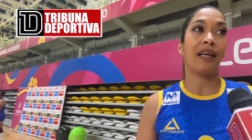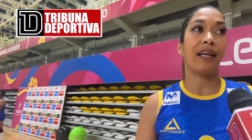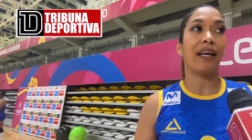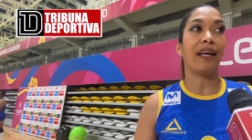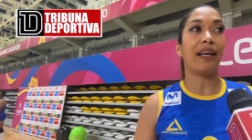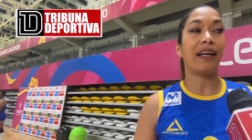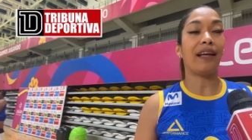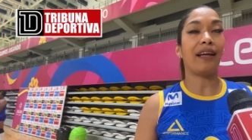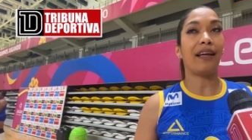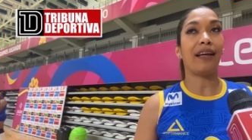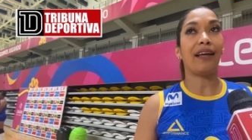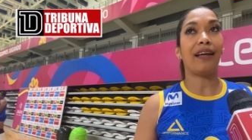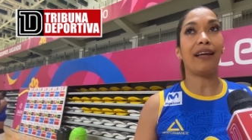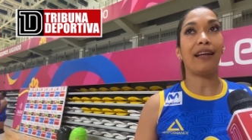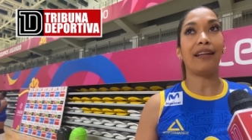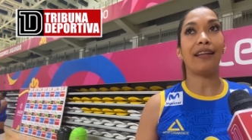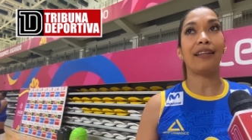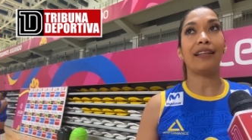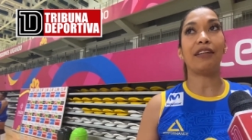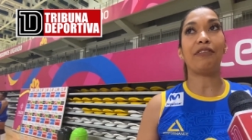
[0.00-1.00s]

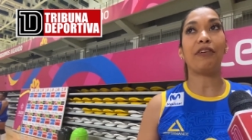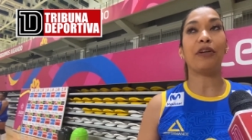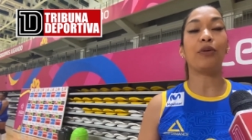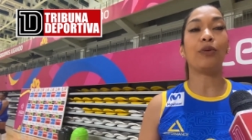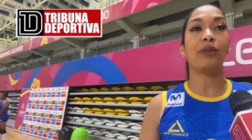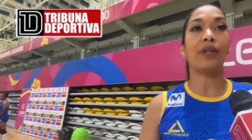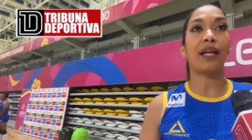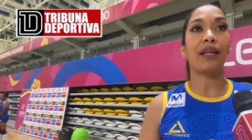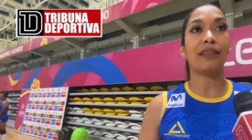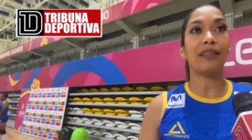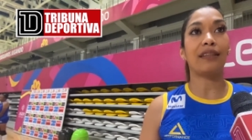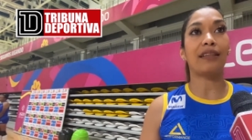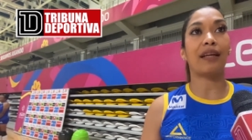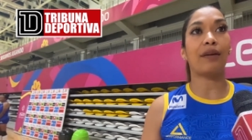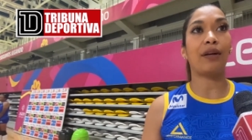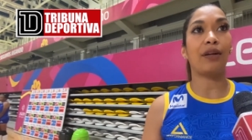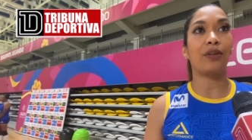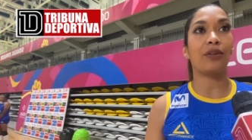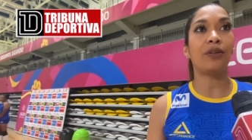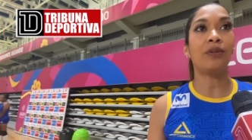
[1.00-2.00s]
eh, dificultarles el
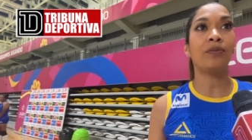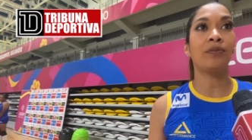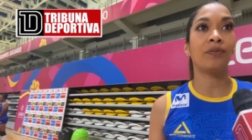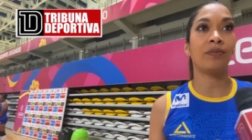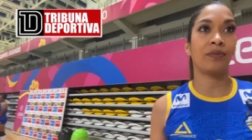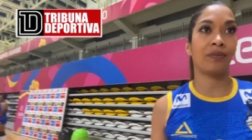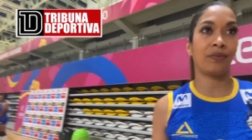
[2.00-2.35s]
trabajo. Y